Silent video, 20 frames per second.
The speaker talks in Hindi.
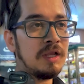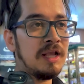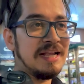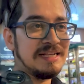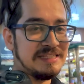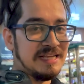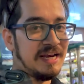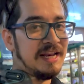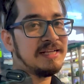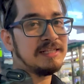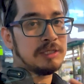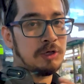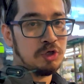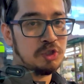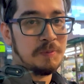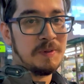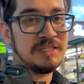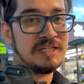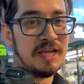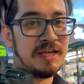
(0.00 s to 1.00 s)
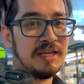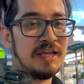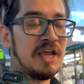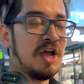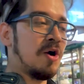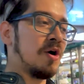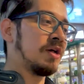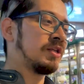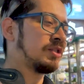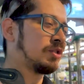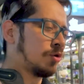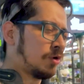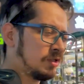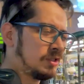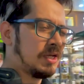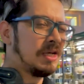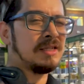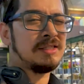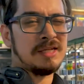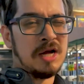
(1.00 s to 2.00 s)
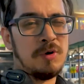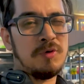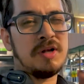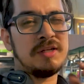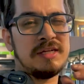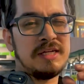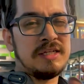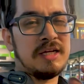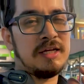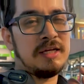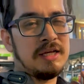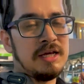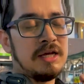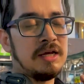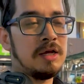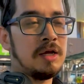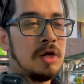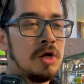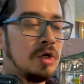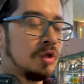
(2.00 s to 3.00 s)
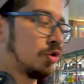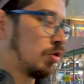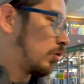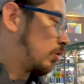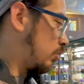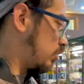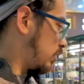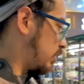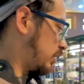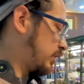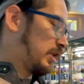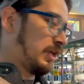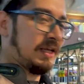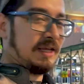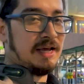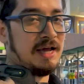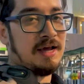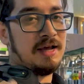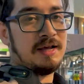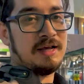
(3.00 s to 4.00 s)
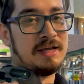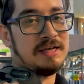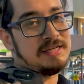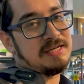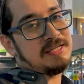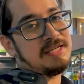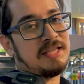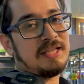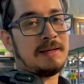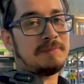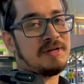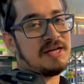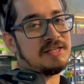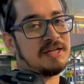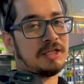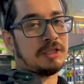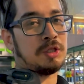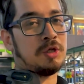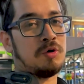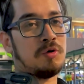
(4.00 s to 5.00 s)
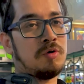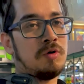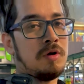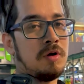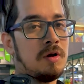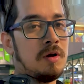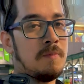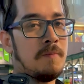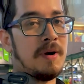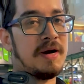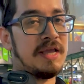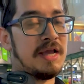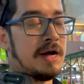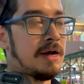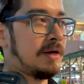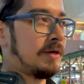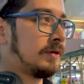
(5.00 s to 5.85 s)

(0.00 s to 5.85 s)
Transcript: एस्थेटिक्स लुक्स भी चाहिए और थोड़ा सा साउंड अच्छे चाहिए तो ठीक है इसके साथ आप जा सकते हो बढ़िया